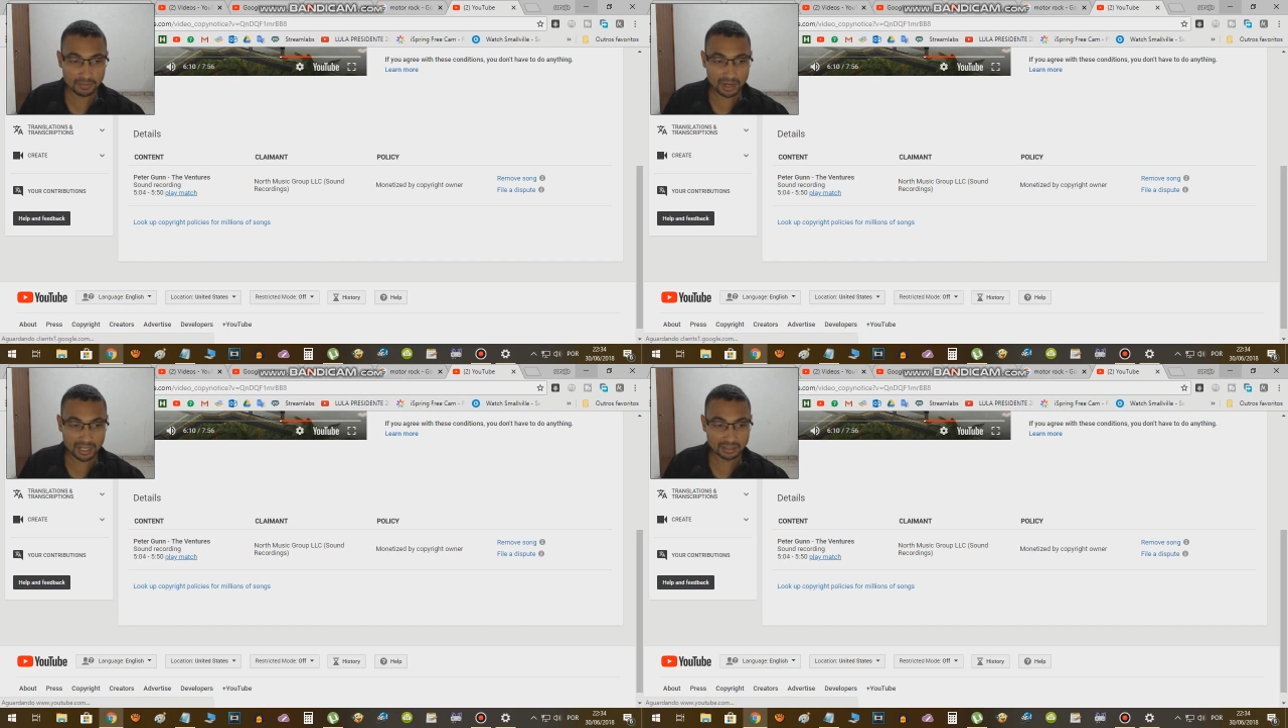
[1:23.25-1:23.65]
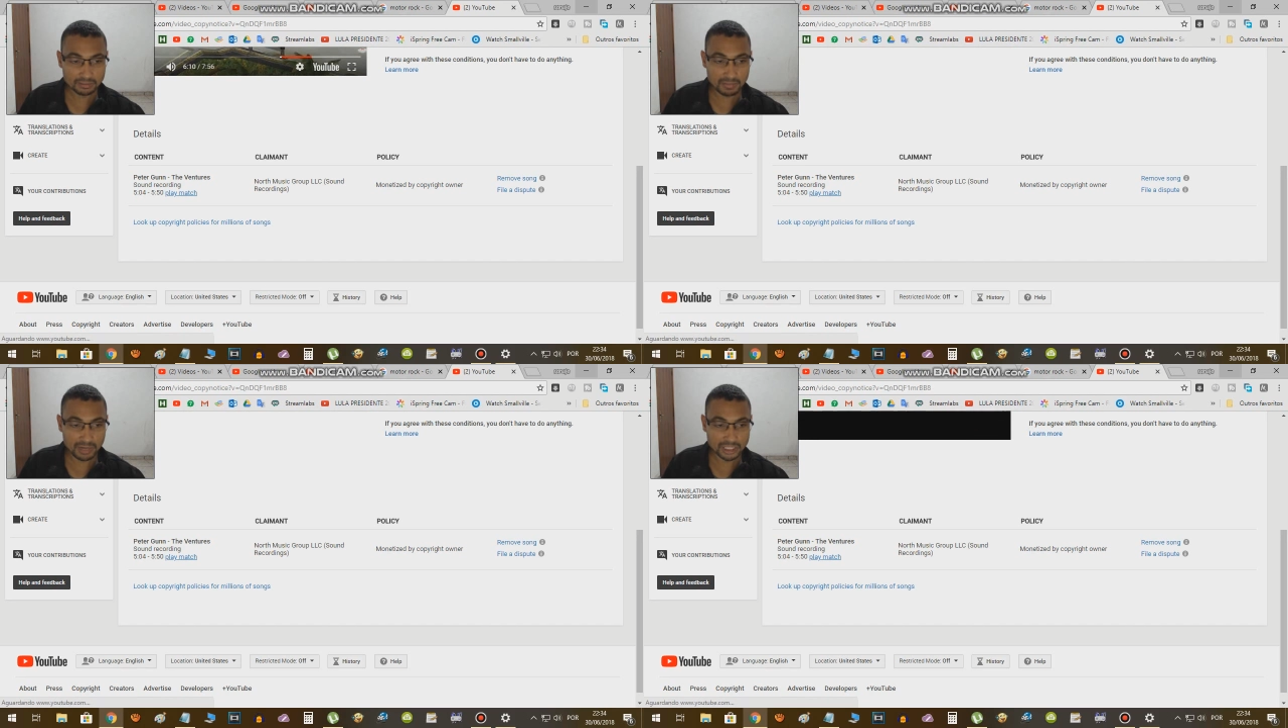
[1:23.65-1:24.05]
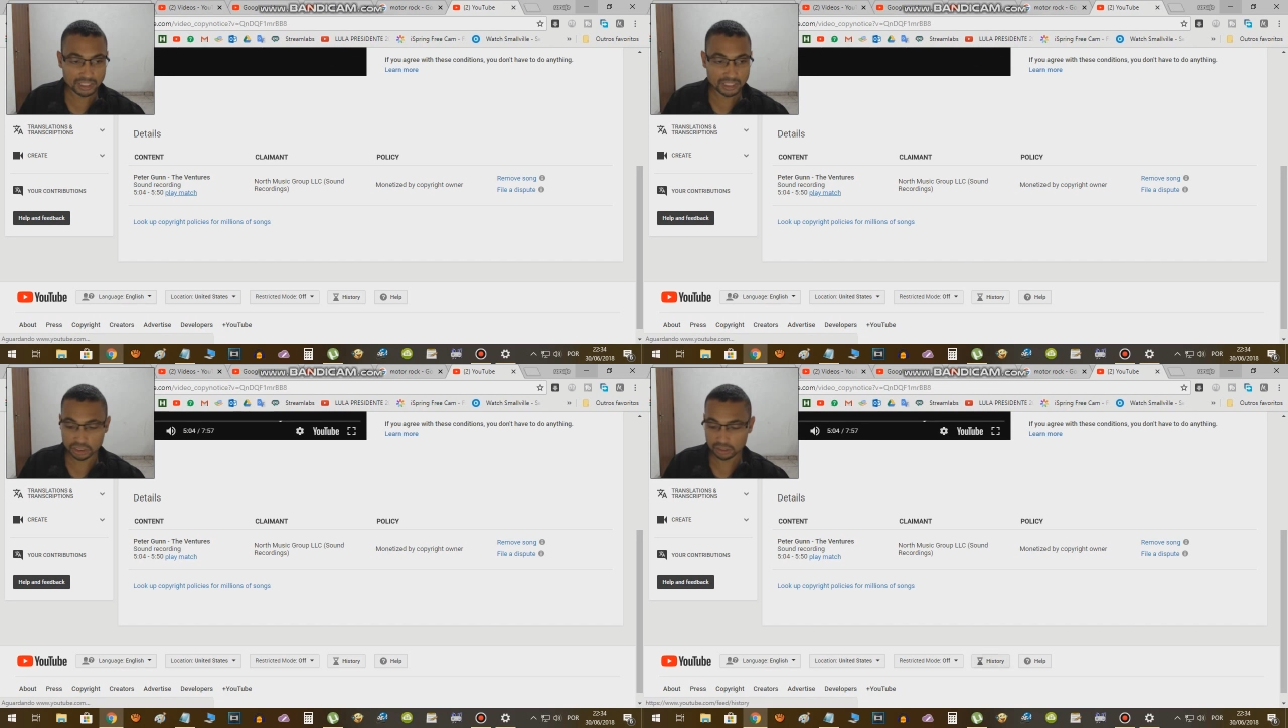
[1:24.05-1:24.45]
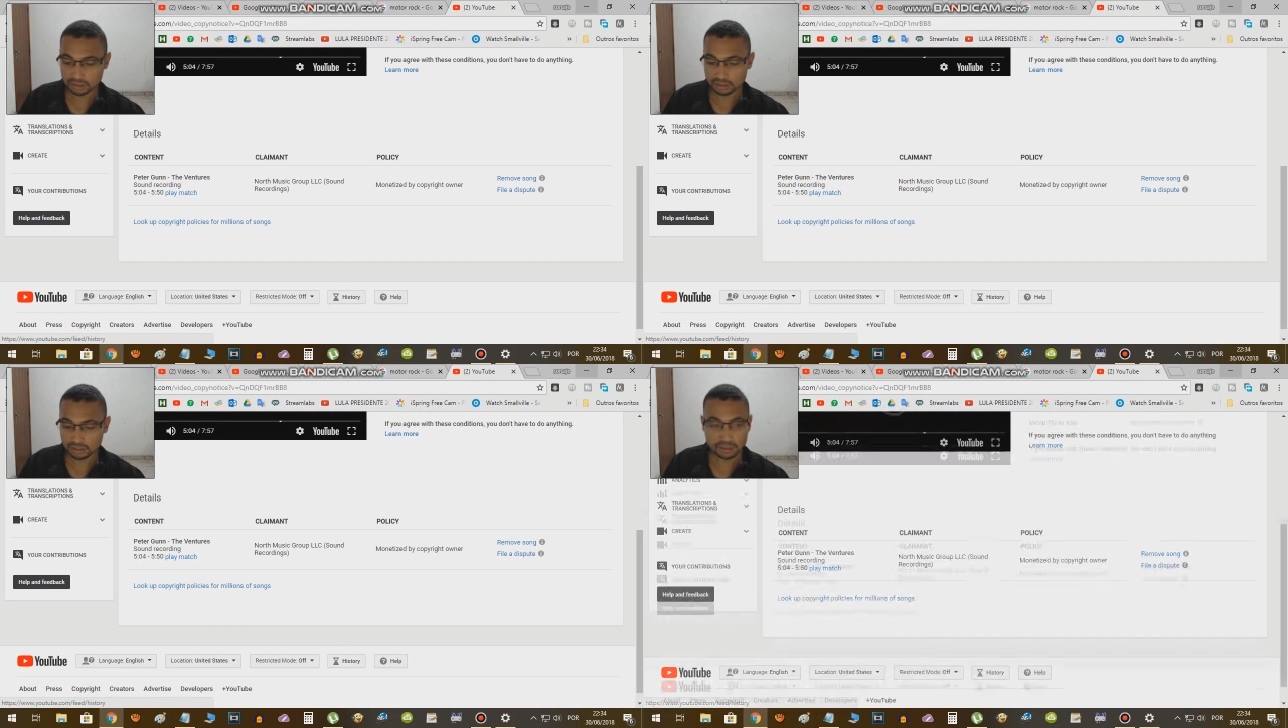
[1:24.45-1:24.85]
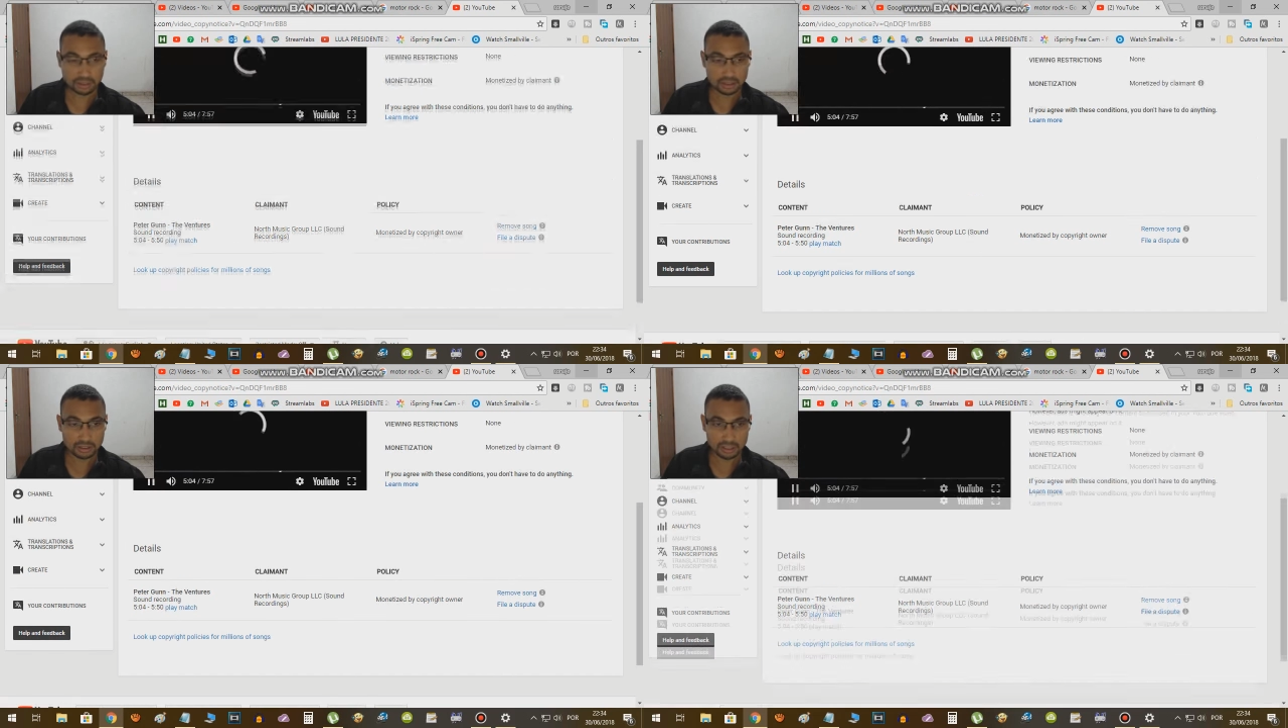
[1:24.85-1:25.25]
Match,
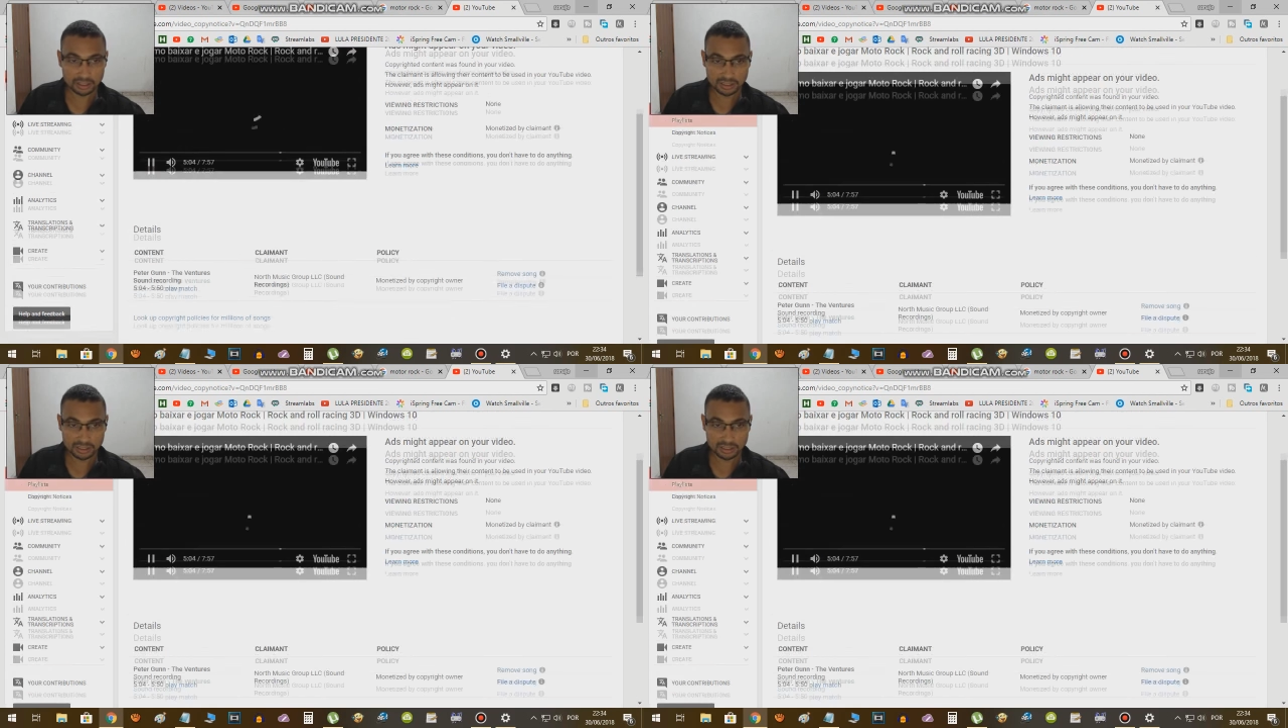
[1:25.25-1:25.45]
tenha